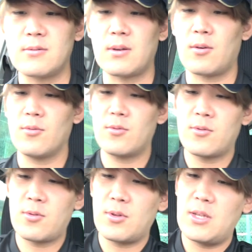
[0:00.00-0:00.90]
は本
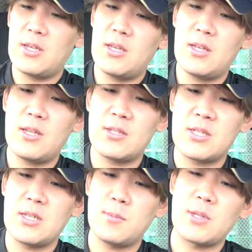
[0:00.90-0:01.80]
当にいい
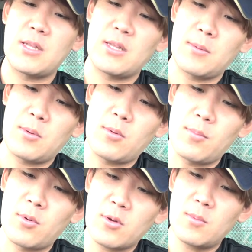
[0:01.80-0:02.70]
チームなんでも
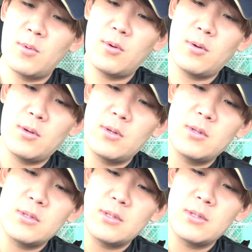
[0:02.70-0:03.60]
僕も
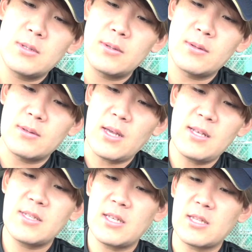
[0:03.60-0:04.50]
大
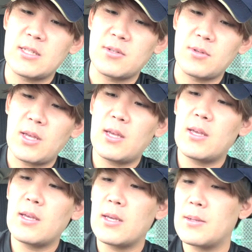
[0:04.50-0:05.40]
好きだったんですよ
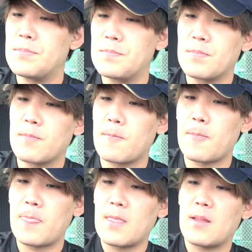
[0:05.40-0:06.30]
ね
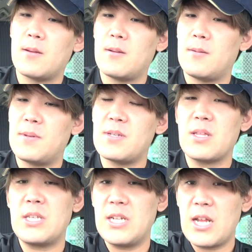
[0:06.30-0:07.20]
別にあ
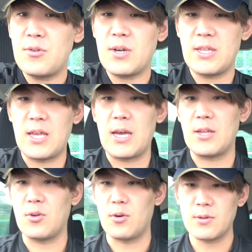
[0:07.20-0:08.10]
の嫌いとかであ
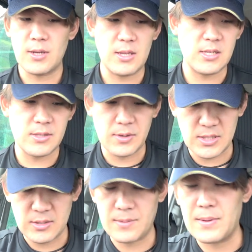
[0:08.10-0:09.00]
の対談したわけ
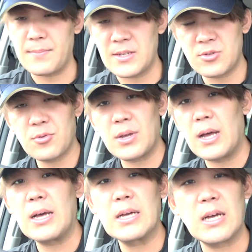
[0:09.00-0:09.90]
じゃなくて、まあ、場所と
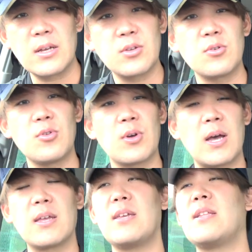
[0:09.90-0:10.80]
か環境の
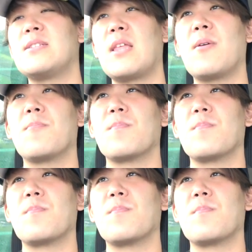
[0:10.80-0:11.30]
関係ですね